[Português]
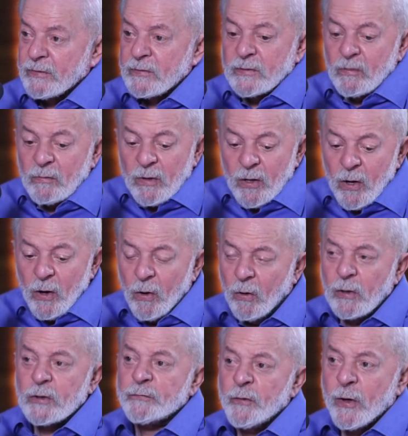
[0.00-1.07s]
Então,
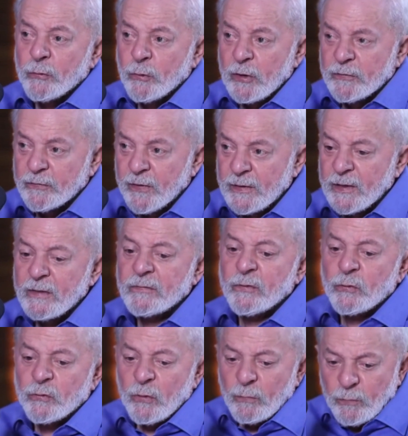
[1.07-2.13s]
ontem uma noite feliz,
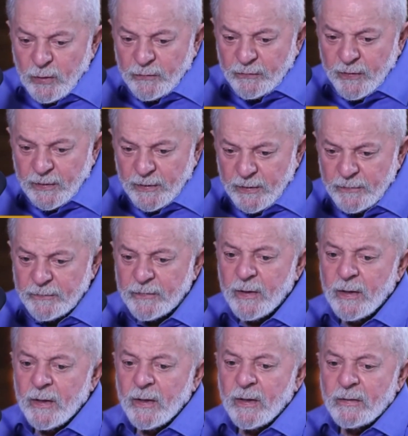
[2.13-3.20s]
eu estou muito feliz,
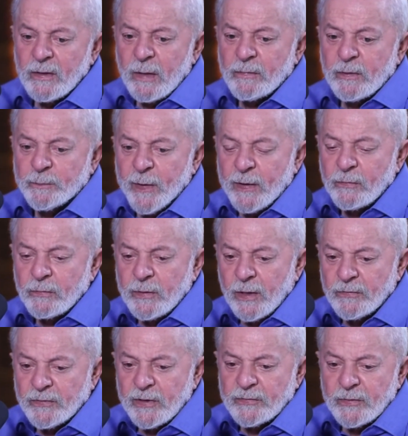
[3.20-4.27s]
sabe? Espero que
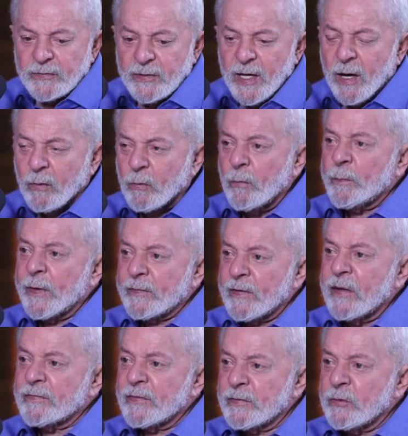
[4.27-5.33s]
a gente tenha a
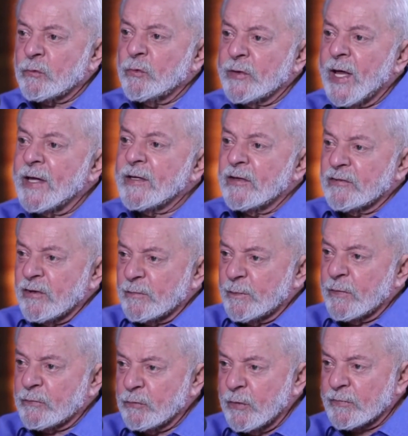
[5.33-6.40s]
competência de cuidar dessas
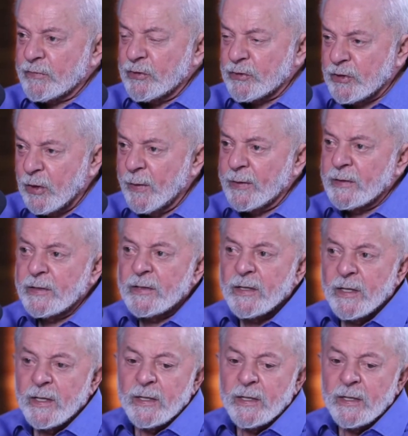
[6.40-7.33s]
pessoas que estão aí.